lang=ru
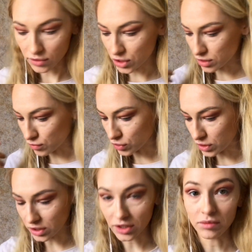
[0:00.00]
вы же
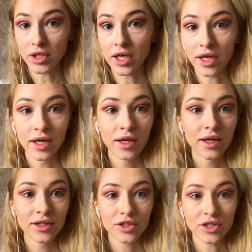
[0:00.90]
смотрите на меня
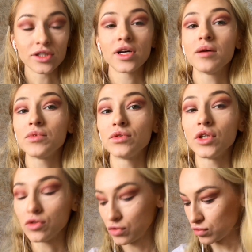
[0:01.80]
через камеру. Я
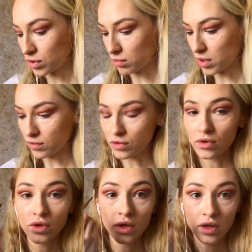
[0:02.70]
чуть-чуть добавлю
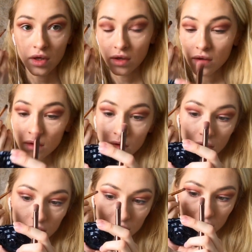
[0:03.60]

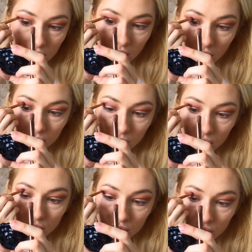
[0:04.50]
сюда
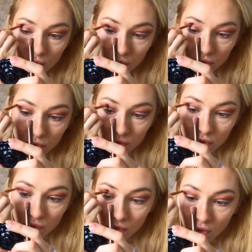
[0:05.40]
капелюшечку. Потом же все
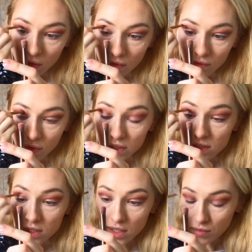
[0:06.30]
равно я вам в
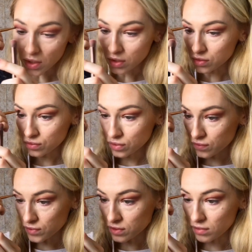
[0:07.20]
конце покажусь
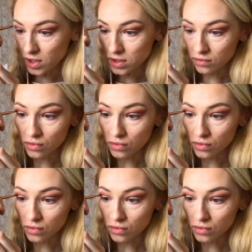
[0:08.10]
в свете в